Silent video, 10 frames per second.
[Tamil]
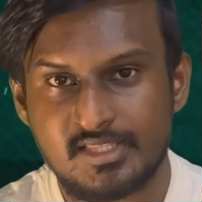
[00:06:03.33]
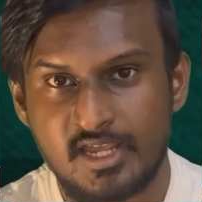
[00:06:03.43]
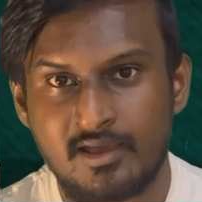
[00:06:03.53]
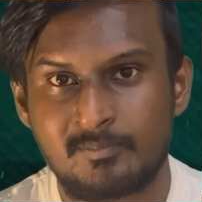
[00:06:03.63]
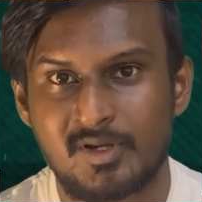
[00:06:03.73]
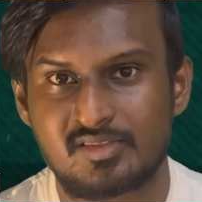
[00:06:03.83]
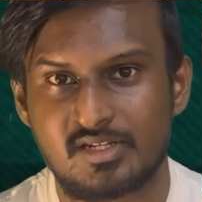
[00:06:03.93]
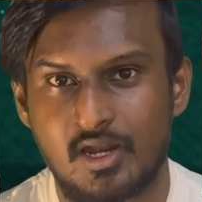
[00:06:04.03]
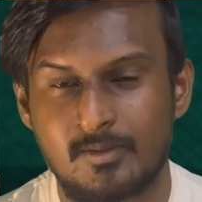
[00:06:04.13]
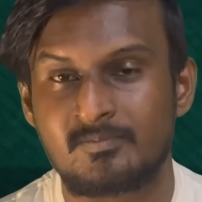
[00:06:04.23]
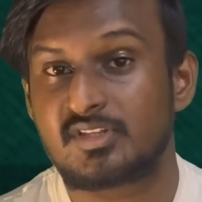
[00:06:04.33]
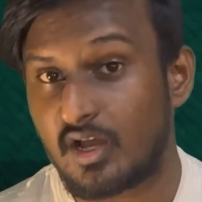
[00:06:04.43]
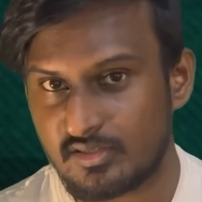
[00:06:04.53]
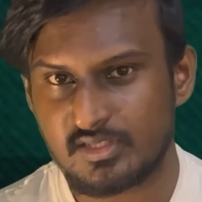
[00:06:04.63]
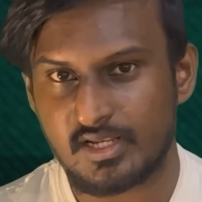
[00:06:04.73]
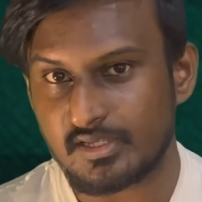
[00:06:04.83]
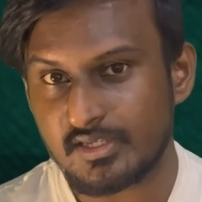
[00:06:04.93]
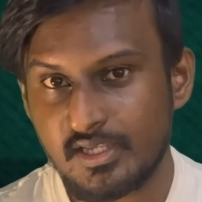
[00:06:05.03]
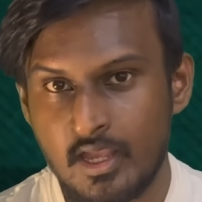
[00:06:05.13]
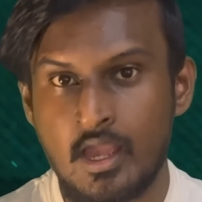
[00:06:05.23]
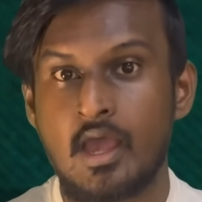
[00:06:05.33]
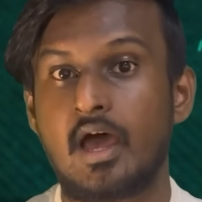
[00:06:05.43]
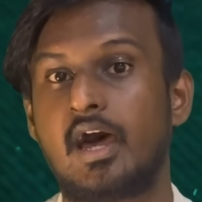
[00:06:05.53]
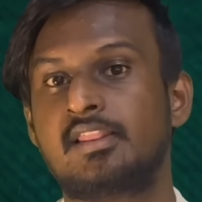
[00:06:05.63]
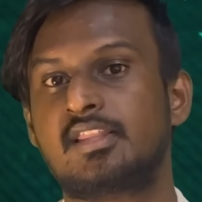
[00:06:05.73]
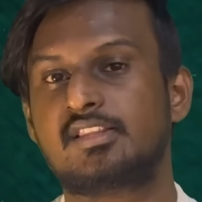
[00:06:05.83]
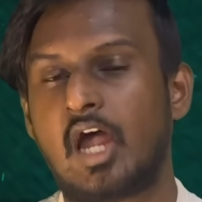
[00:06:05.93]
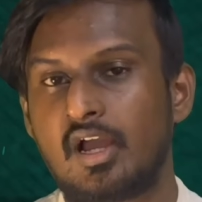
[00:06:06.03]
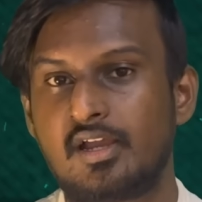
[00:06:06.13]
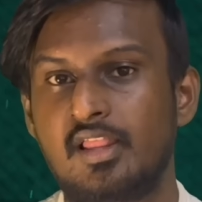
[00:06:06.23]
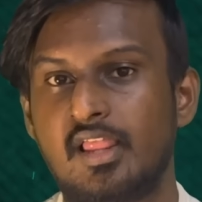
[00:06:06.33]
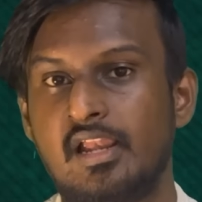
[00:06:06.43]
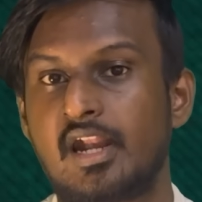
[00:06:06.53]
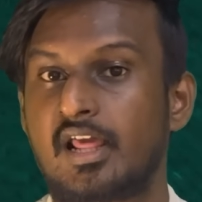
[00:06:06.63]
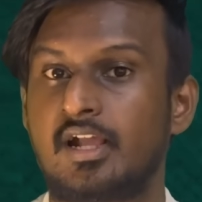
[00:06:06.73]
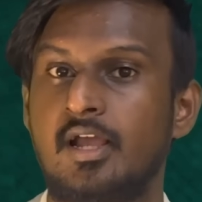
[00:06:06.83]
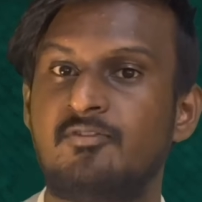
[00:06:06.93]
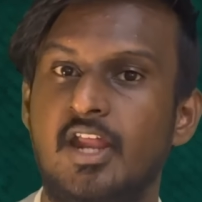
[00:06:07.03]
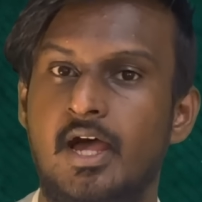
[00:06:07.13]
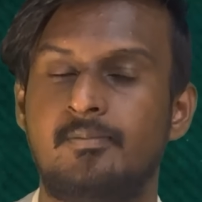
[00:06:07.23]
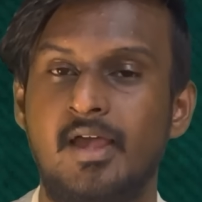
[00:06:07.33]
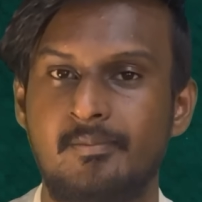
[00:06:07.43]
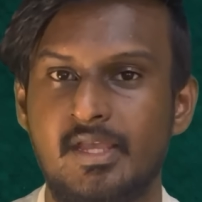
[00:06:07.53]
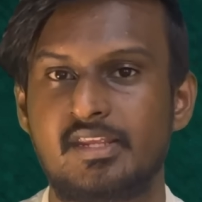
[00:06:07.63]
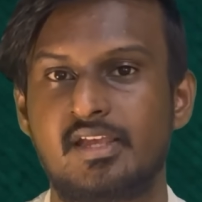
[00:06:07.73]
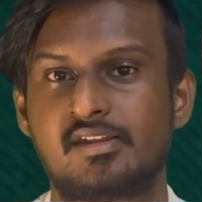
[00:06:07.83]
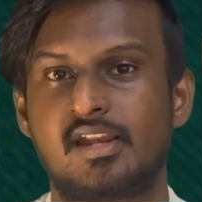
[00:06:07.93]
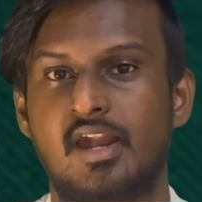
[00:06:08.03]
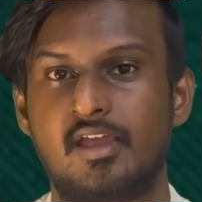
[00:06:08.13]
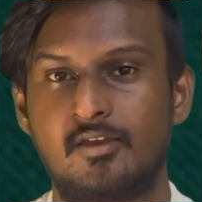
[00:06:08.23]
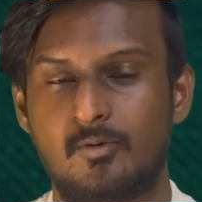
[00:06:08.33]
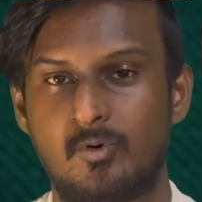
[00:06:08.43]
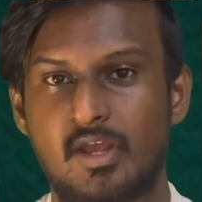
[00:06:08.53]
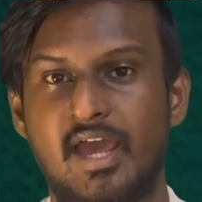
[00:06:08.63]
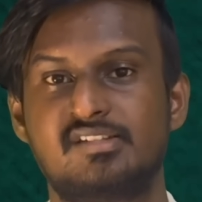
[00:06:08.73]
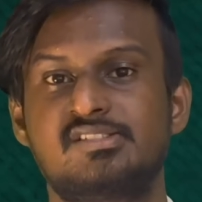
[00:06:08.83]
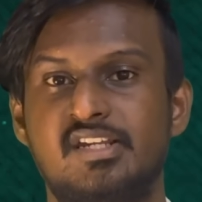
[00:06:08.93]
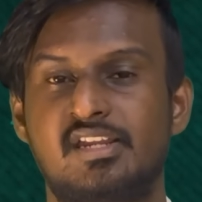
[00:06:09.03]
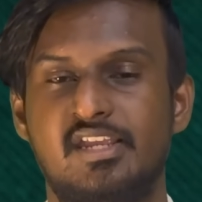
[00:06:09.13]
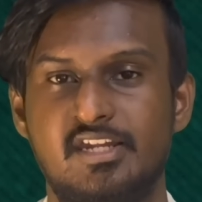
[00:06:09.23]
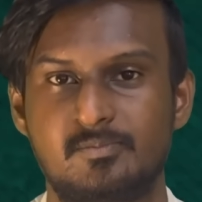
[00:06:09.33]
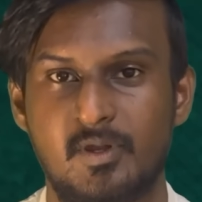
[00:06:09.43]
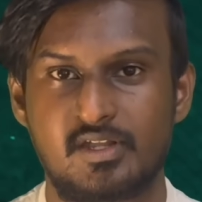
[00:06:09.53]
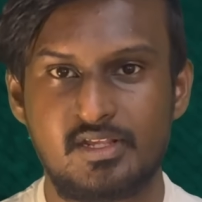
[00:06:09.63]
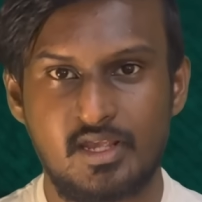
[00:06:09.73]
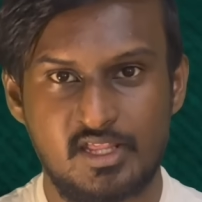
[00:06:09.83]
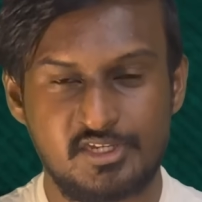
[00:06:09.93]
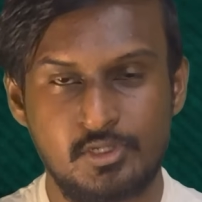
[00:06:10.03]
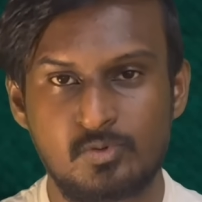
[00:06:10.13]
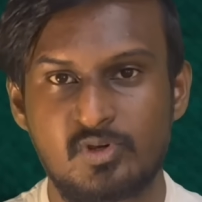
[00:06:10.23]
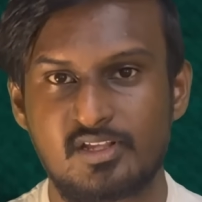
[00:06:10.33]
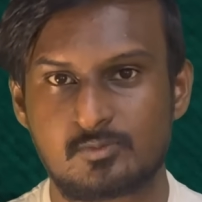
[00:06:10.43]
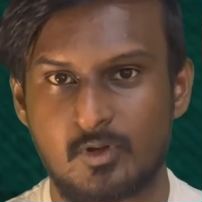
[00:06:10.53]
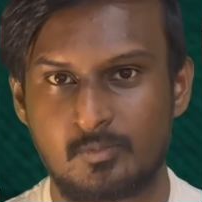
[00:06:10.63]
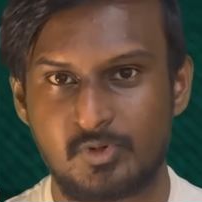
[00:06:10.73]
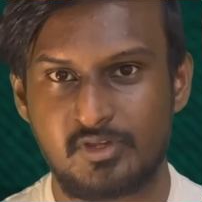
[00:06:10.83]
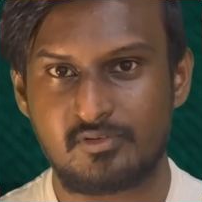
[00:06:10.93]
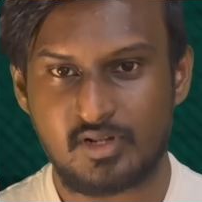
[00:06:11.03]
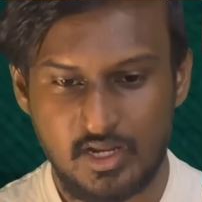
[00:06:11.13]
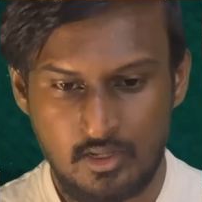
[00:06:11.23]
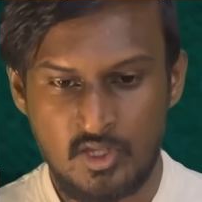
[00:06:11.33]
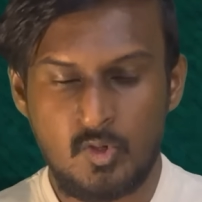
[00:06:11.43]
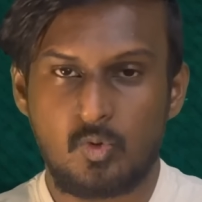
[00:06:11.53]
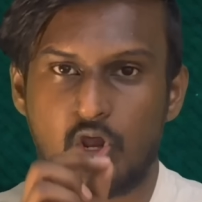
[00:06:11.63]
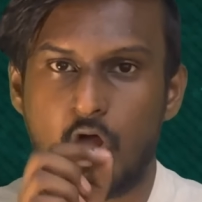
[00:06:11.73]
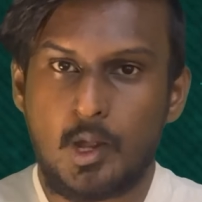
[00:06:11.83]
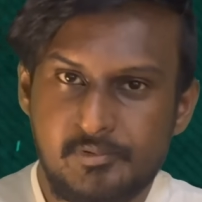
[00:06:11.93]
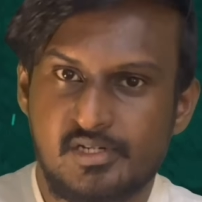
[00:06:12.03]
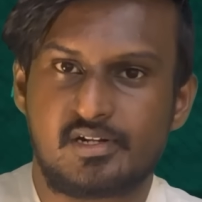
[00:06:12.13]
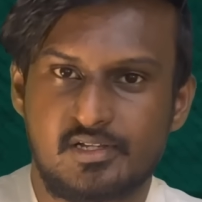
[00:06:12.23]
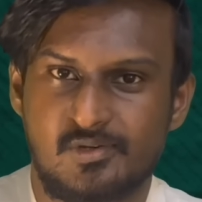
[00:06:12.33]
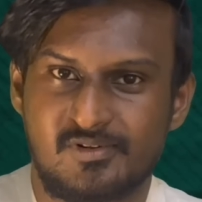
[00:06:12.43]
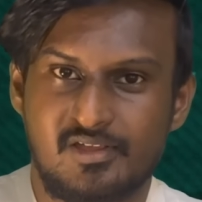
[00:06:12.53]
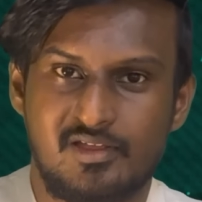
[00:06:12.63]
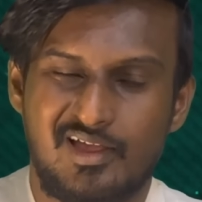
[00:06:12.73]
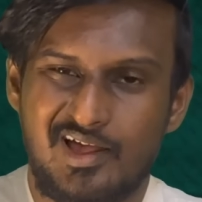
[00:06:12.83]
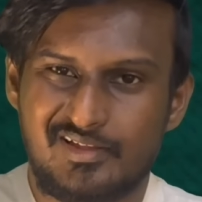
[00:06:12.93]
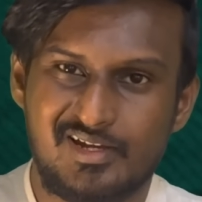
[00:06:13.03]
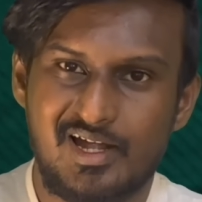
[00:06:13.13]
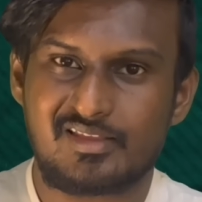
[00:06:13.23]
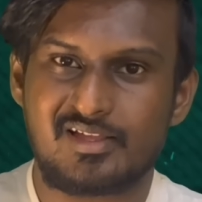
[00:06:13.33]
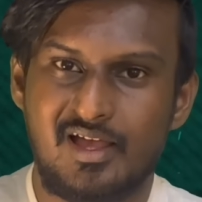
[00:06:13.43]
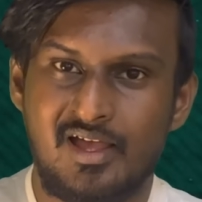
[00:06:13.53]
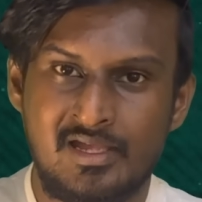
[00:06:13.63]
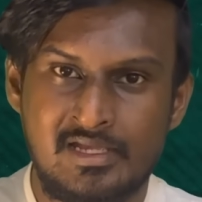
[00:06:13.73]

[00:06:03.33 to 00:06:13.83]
தயார்படுத்தினாலும் தாக்குதலுக்கு அந்த தாக்குதல் நடக்க விடாமல் அமெரிக்கர்களால் ஒரு ஏர் ஈடுபட்டு அதை நியூட்ரலைஸ் பண்ண முடியுன்ற ஒரு ஆப்ஷன் இருக்குது அவங்களுக்கு அதனால தான்